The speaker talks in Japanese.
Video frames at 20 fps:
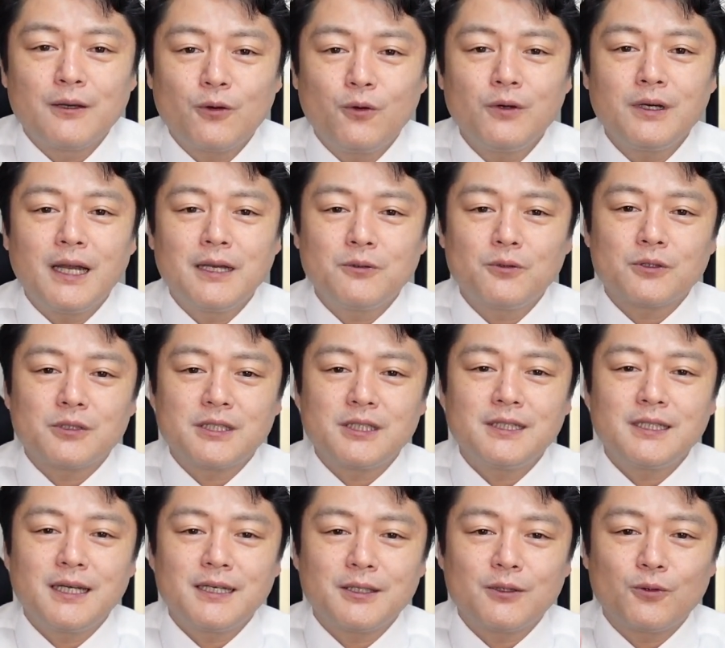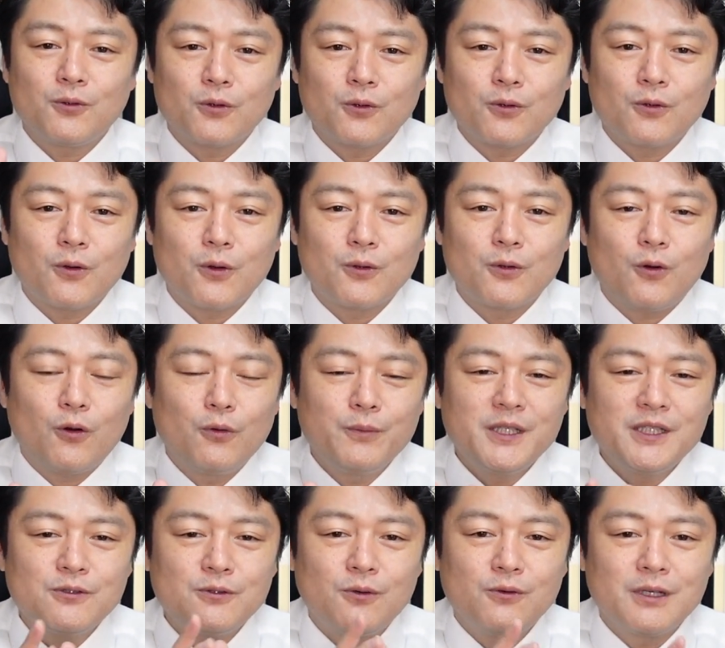今回の新型コロコロの
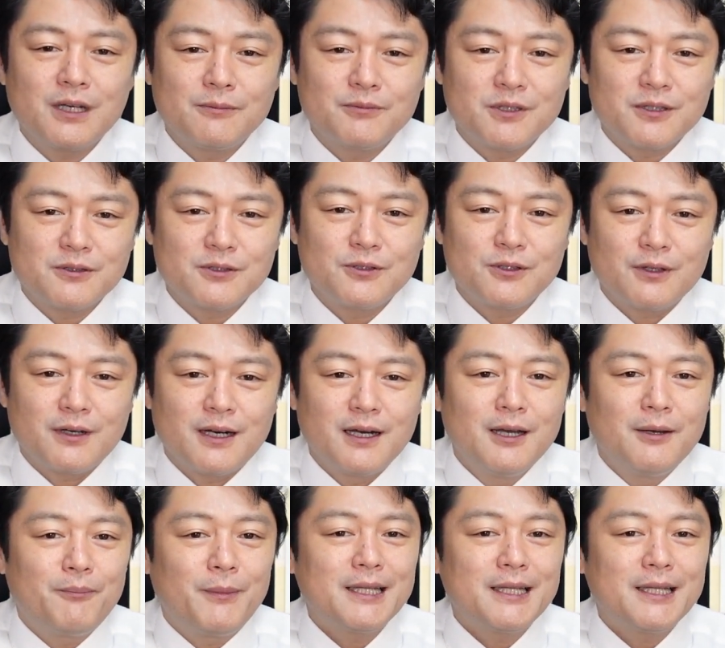オミクロン株については、